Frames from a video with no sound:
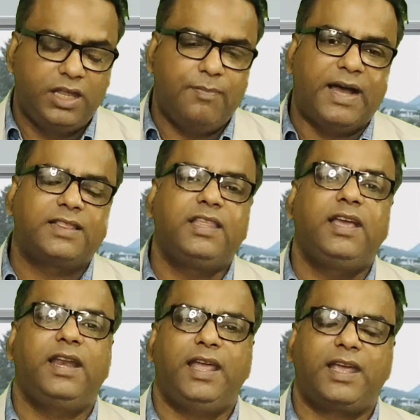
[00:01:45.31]
ये बात
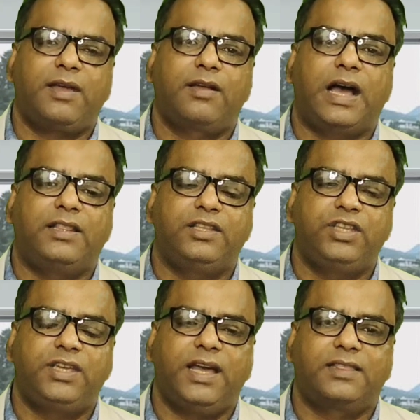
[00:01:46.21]
दीगर है कि गांधी
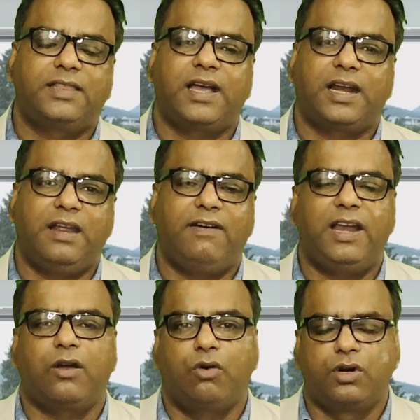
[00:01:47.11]
जी की हत्या करने
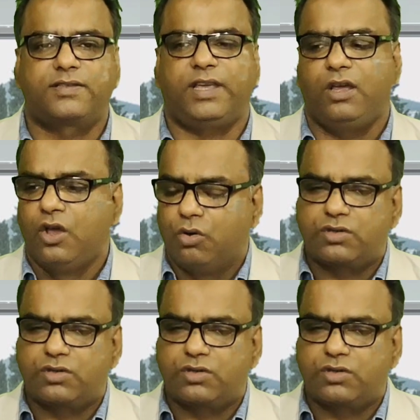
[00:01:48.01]
वाला गोड से